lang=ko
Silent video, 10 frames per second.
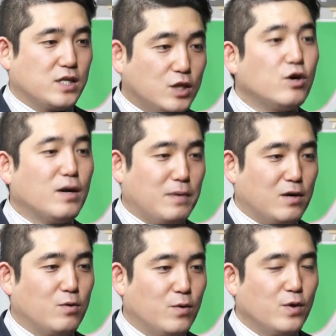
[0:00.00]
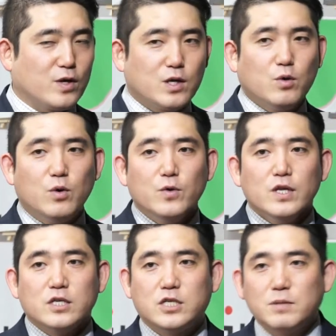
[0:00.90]
그거야말로. 그리고
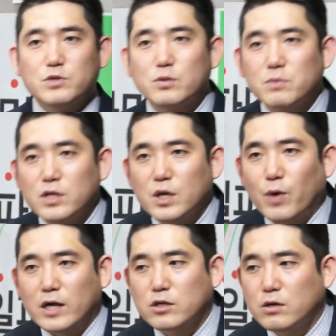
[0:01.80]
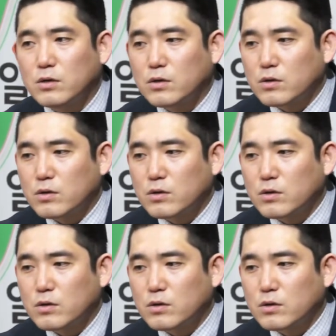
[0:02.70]
지금처럼 이렇게 와서